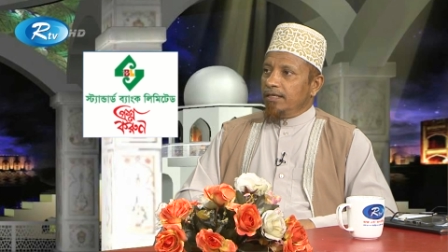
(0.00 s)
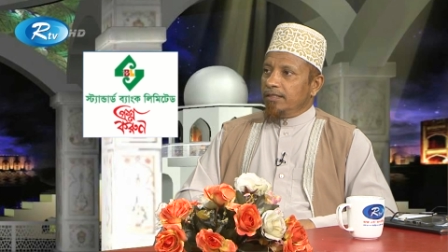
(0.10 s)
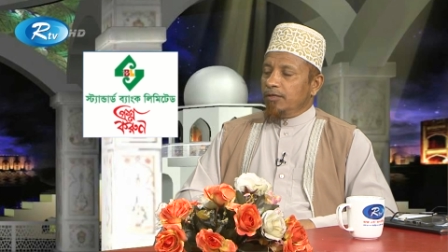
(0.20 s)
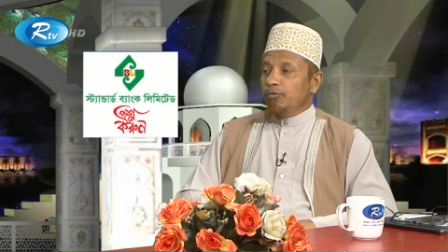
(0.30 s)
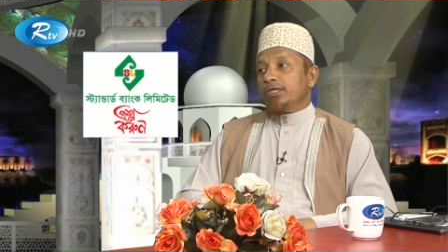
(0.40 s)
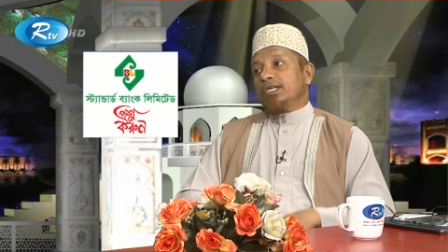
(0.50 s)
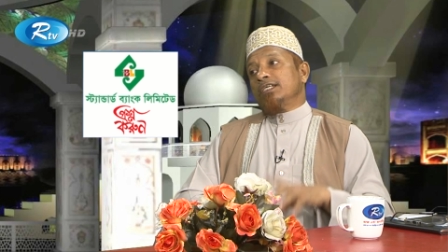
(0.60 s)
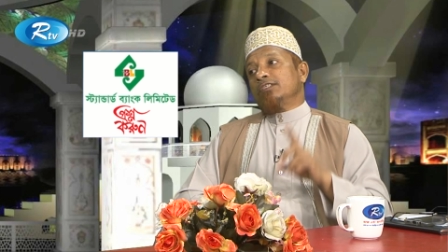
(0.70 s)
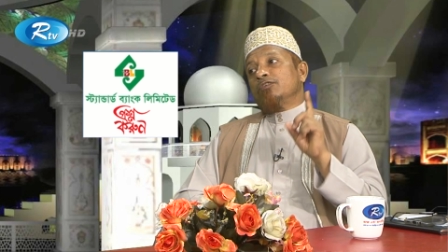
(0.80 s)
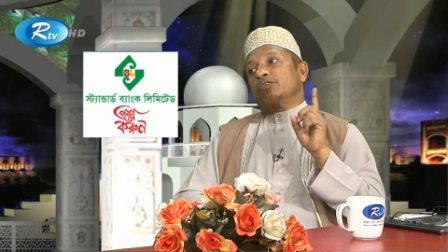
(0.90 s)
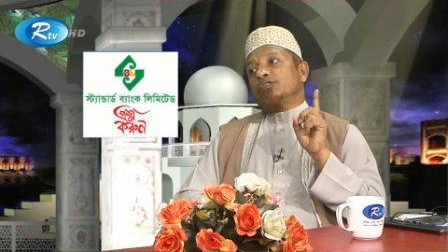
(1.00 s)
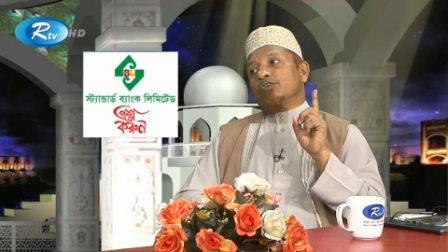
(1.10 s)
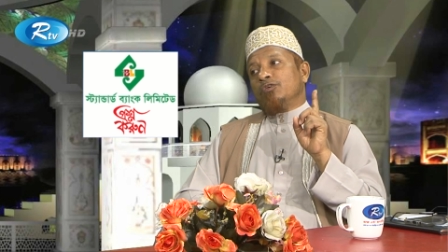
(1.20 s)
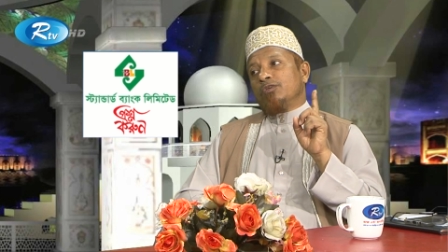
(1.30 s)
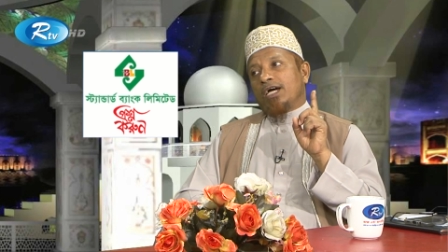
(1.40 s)
যে ওইখানে
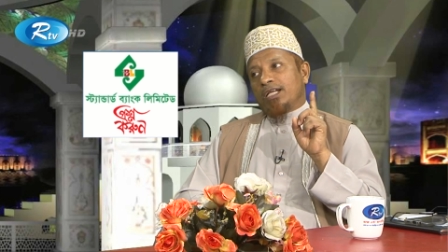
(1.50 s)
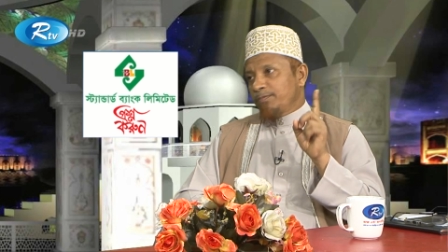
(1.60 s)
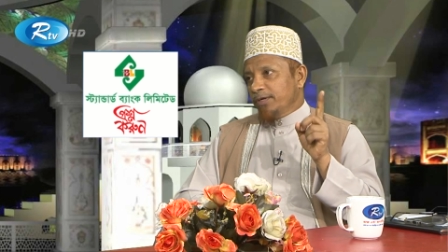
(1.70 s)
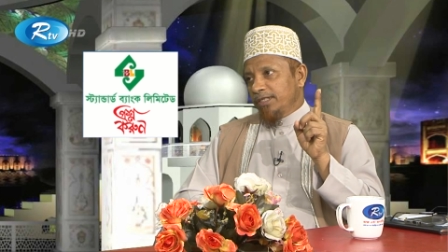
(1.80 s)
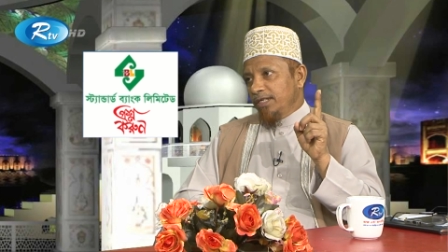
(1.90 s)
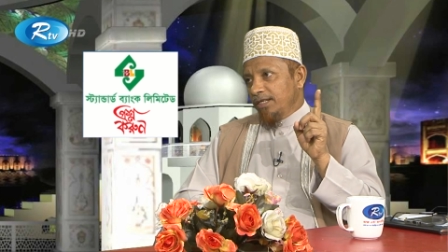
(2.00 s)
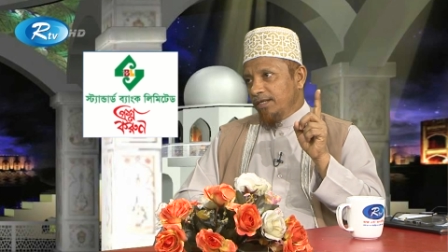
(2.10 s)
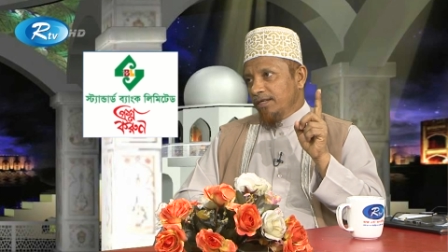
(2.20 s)
যখন আরাফাত দিন